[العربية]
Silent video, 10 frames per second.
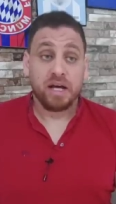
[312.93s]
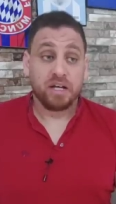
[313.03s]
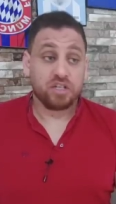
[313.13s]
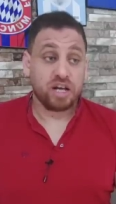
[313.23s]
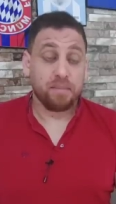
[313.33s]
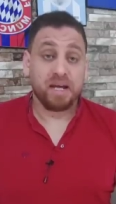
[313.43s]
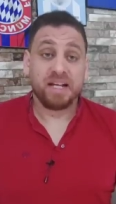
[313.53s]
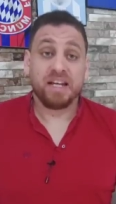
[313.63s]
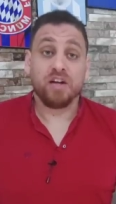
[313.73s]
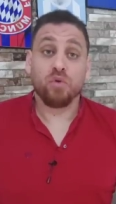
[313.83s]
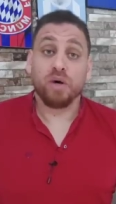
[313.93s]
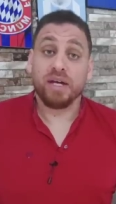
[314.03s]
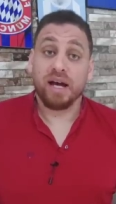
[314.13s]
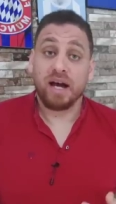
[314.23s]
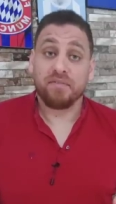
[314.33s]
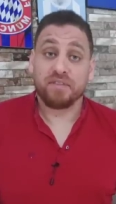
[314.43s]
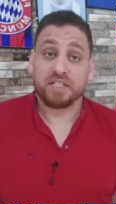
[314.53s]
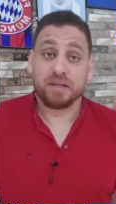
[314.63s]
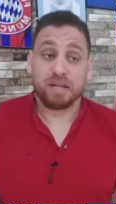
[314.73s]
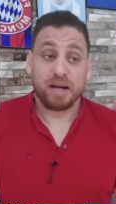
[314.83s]
الشعباني انه
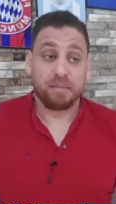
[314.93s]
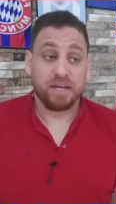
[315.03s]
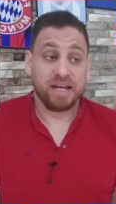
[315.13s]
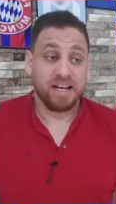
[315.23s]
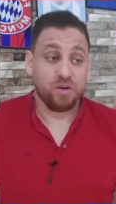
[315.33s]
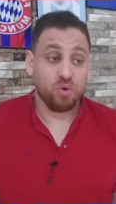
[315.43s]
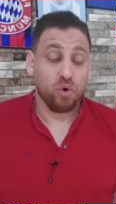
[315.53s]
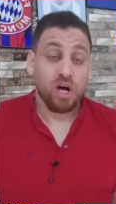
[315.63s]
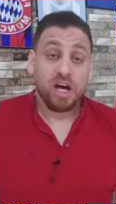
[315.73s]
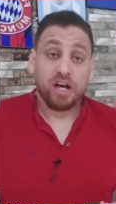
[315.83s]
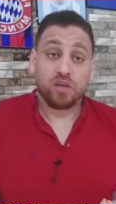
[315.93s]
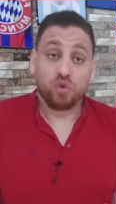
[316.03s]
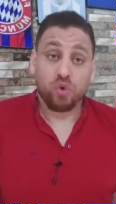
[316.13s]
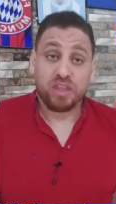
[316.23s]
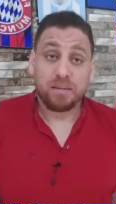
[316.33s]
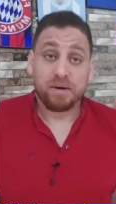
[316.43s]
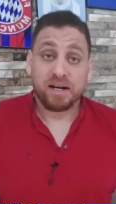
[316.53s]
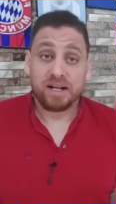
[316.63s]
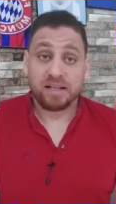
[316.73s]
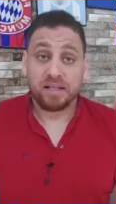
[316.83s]
يحفز الملعبية انه تكون ثم
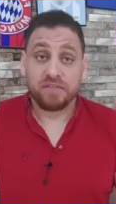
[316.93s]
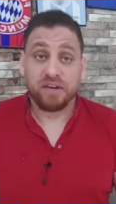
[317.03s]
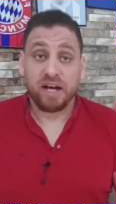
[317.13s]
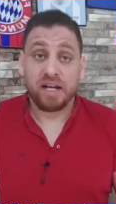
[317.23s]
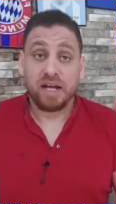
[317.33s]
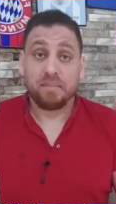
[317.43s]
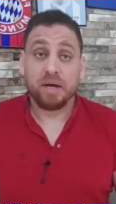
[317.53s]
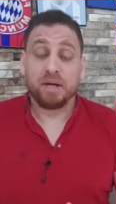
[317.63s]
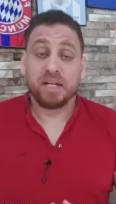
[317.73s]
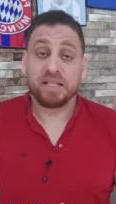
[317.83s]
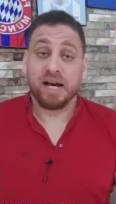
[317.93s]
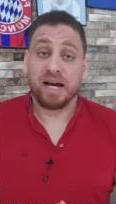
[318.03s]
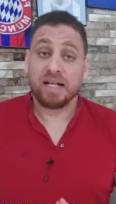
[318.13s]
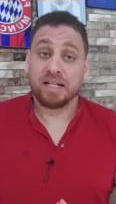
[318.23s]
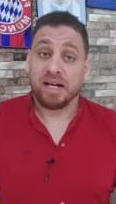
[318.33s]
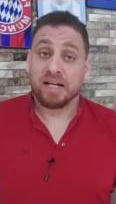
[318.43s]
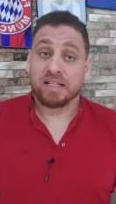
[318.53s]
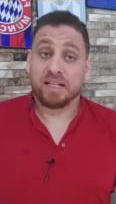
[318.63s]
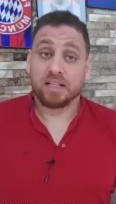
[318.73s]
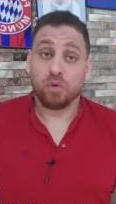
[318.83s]
ردة فعل امام اتحاد
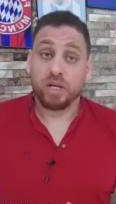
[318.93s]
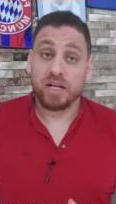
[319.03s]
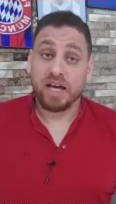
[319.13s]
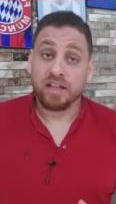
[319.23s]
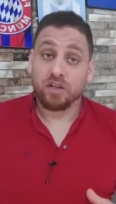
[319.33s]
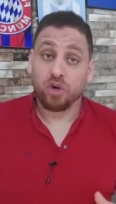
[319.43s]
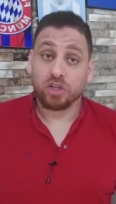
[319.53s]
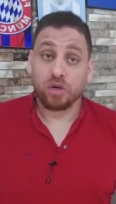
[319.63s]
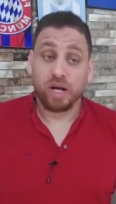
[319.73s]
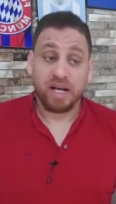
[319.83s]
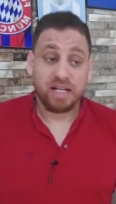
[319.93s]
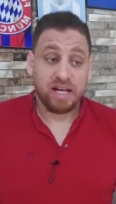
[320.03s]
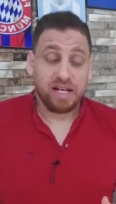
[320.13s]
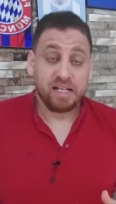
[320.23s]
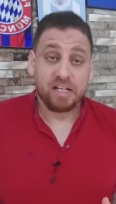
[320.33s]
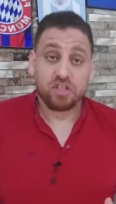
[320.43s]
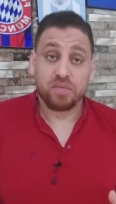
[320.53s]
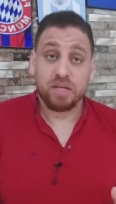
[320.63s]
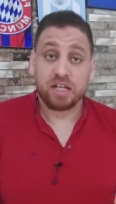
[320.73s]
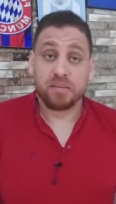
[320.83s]
تطاوين هذه النقطة الوحيدة اللي
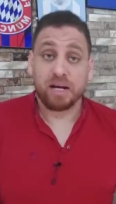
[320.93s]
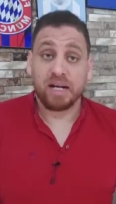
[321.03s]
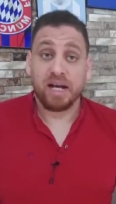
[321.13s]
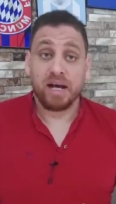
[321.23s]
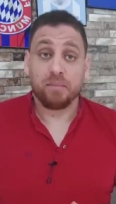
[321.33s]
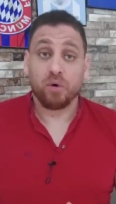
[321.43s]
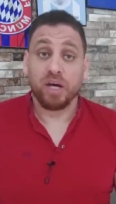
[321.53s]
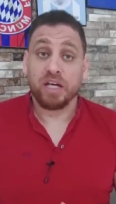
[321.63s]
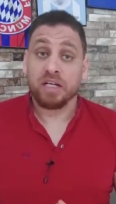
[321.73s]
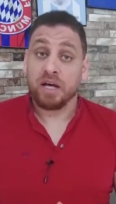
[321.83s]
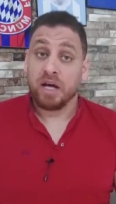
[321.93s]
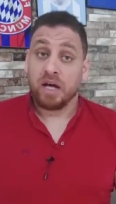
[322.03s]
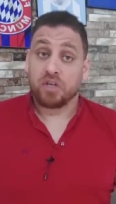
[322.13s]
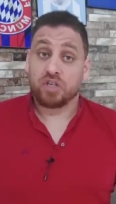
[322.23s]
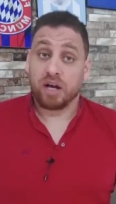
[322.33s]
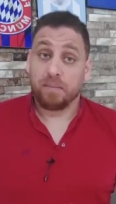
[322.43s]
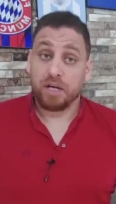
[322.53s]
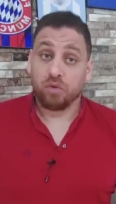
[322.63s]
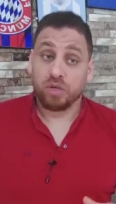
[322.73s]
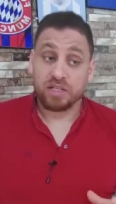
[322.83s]
نجم يخدم عليها معين
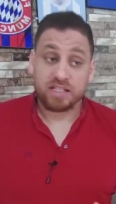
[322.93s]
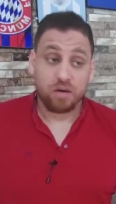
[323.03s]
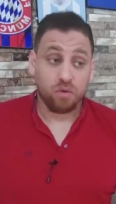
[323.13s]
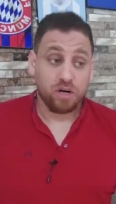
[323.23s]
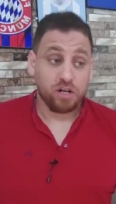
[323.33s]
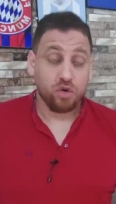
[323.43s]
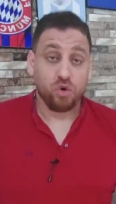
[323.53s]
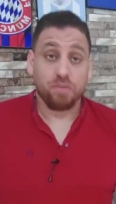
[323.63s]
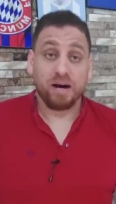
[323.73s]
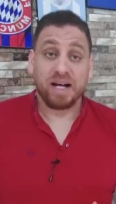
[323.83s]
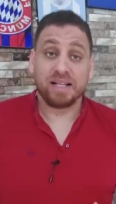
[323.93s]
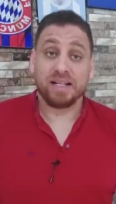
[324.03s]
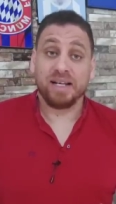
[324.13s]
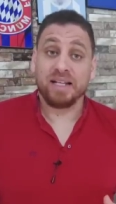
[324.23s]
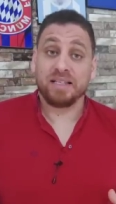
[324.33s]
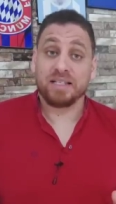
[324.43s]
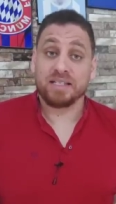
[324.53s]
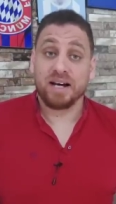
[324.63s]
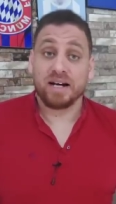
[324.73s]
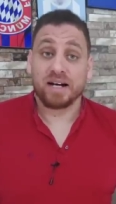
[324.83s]
الشعباني ونتصور اليوم بعد
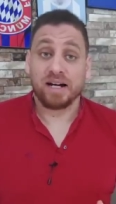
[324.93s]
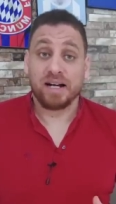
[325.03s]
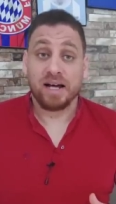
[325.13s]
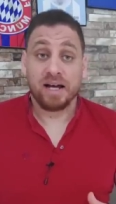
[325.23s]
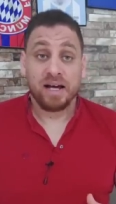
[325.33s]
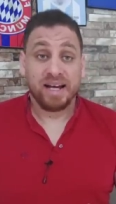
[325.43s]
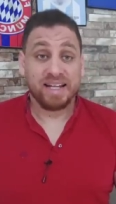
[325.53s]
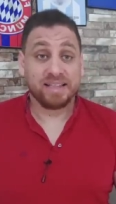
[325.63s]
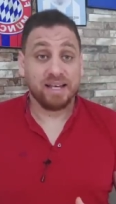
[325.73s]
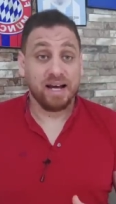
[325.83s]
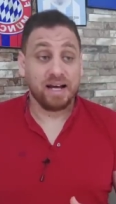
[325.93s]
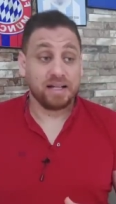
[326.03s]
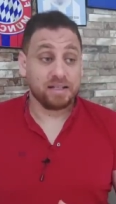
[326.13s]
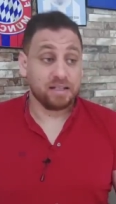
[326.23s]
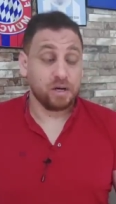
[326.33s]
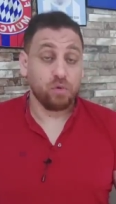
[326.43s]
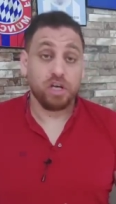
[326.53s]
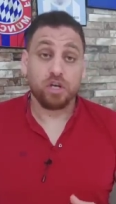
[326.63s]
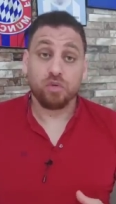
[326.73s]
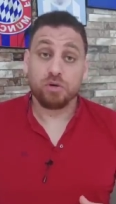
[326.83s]
الانتصار على اتحاد
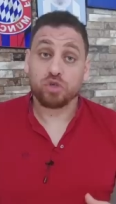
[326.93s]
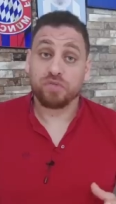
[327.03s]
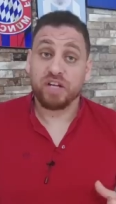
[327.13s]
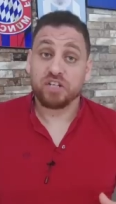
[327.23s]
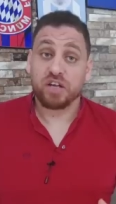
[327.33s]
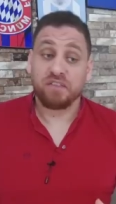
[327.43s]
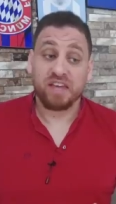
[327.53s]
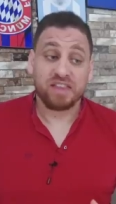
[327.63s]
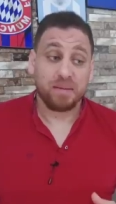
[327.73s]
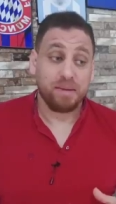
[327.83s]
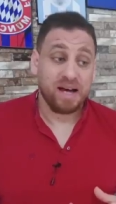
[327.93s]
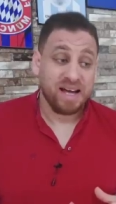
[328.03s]
تطاوين وما شفناش كيف كيف ثم